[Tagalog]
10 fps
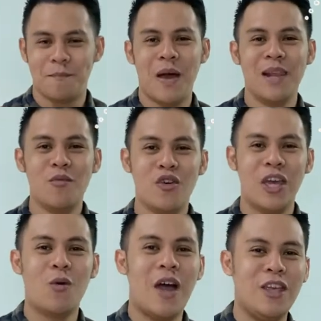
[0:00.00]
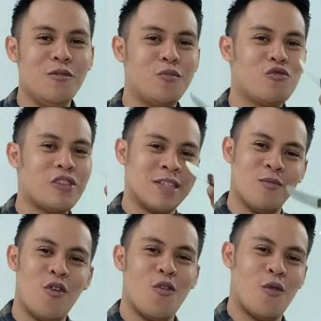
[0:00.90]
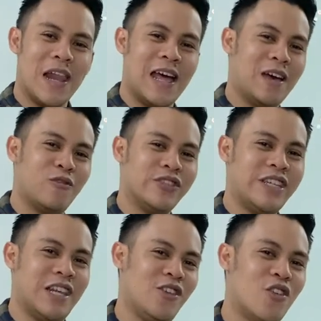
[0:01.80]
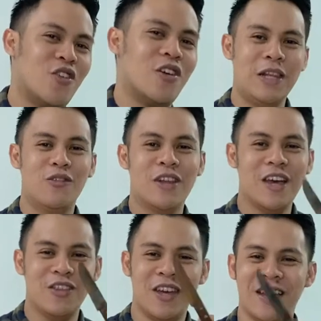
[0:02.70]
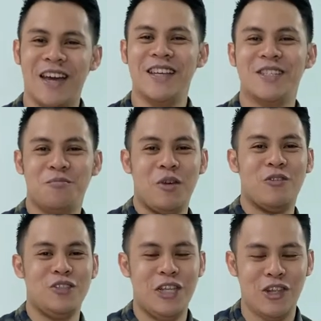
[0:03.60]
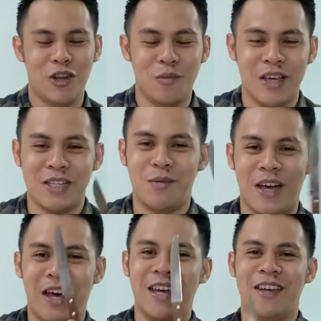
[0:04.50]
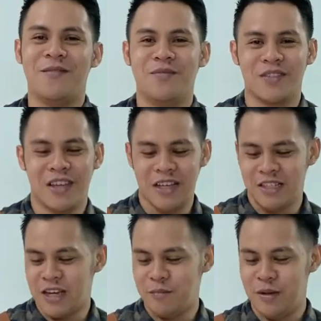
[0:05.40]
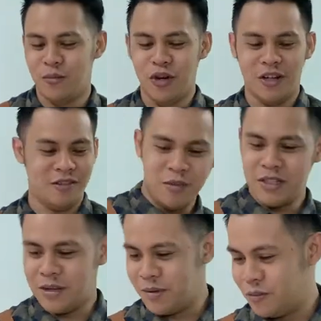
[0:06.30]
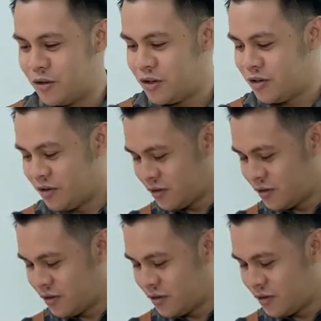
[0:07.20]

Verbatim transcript: Paano mo hiwain yung prutas mo kung wala kang kutsilyo? Panigurado yan guys, may kutsilyo na kayo sa bahay. At chopping board. Yung chopping board ko.